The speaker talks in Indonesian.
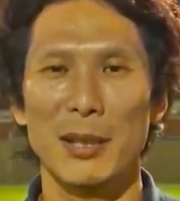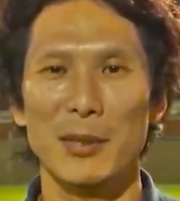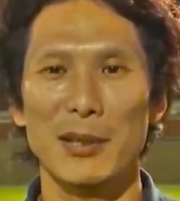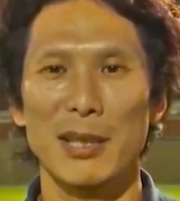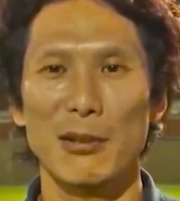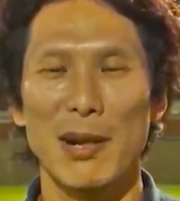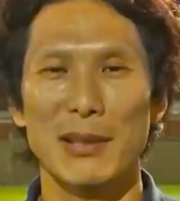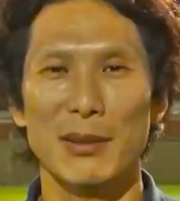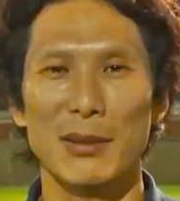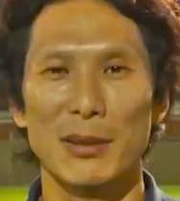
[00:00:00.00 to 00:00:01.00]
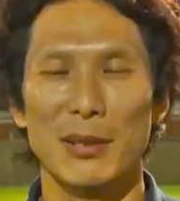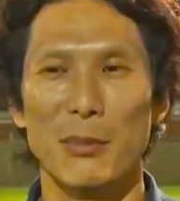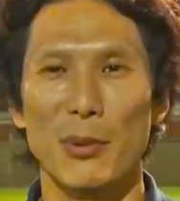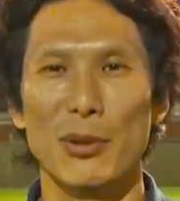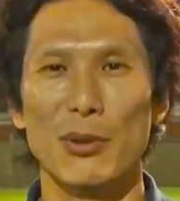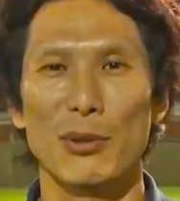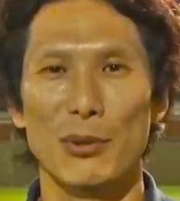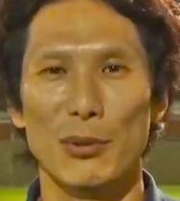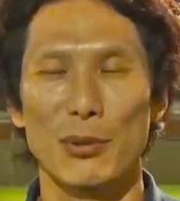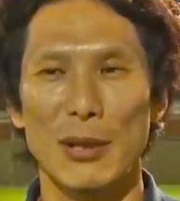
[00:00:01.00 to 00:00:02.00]
untuk belajar. Masalah
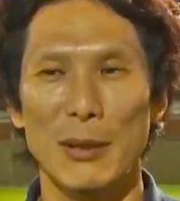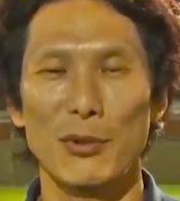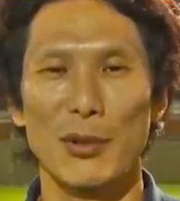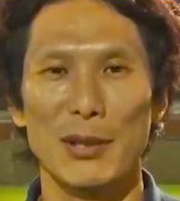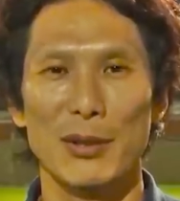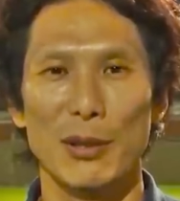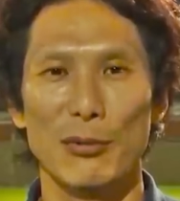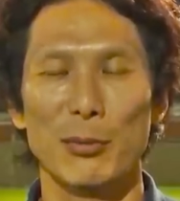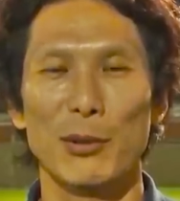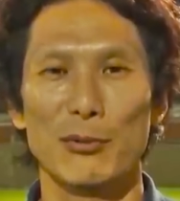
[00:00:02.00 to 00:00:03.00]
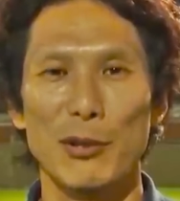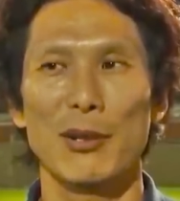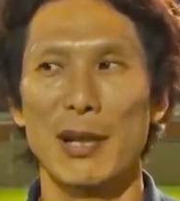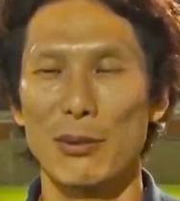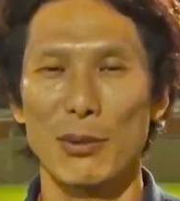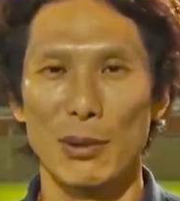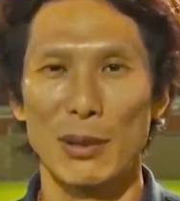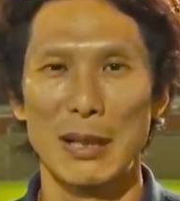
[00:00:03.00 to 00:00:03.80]
lain jelas ada. Pemain Indonesia tidak